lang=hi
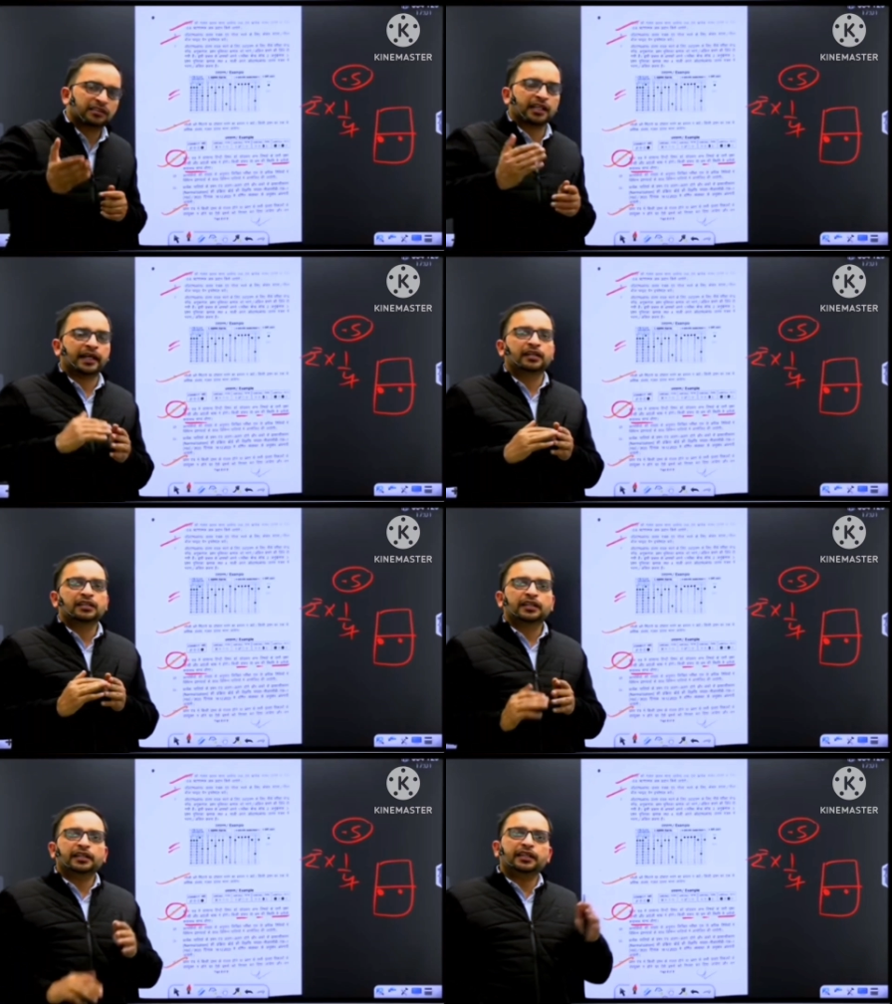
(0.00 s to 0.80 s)
गलत
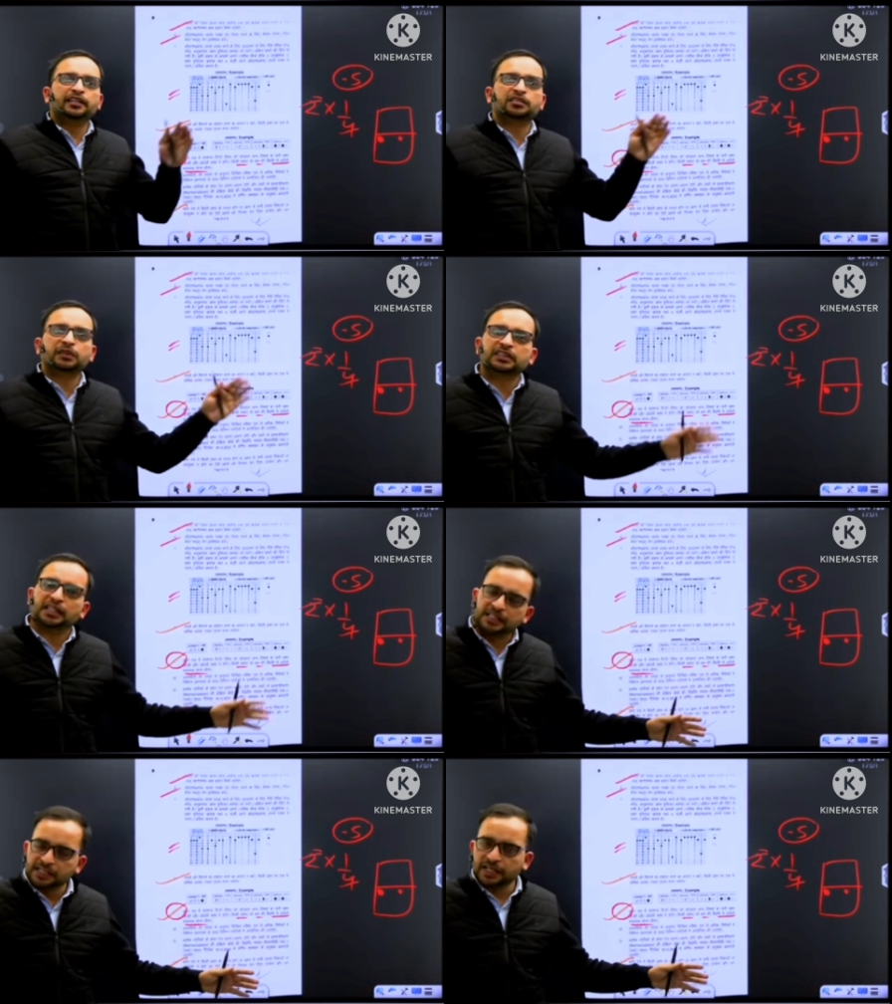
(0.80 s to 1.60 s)
है इंग्लिश
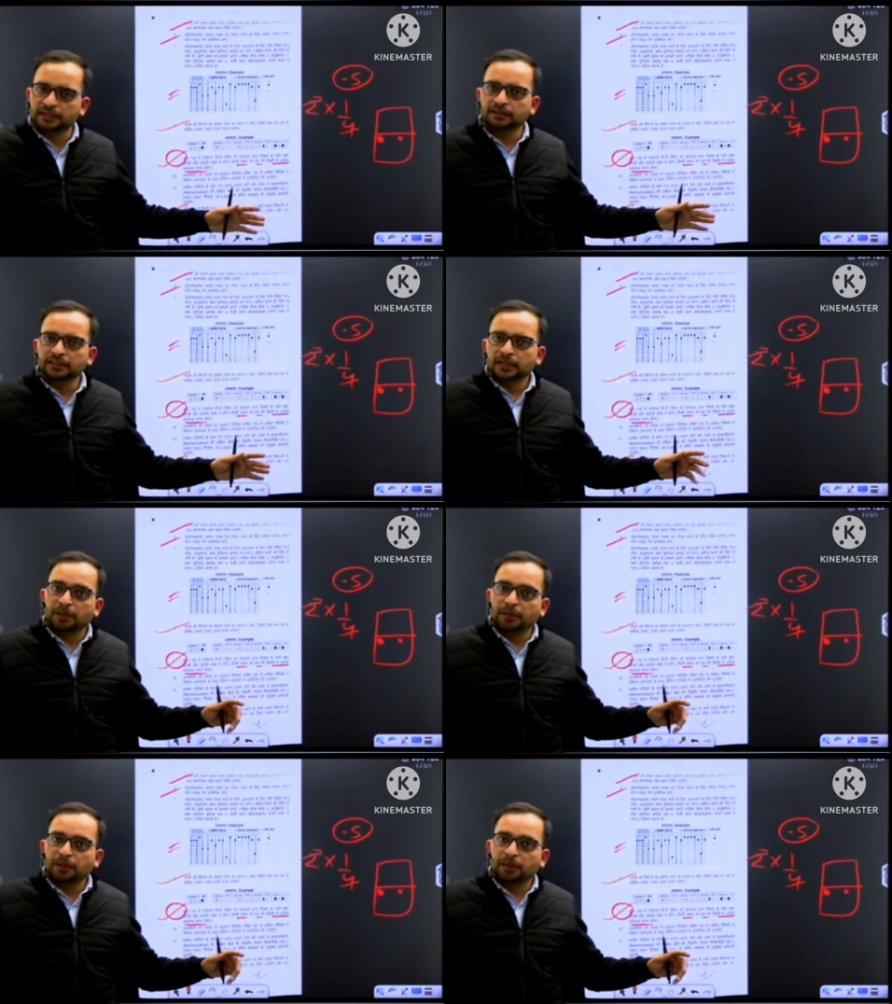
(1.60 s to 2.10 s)
में सही है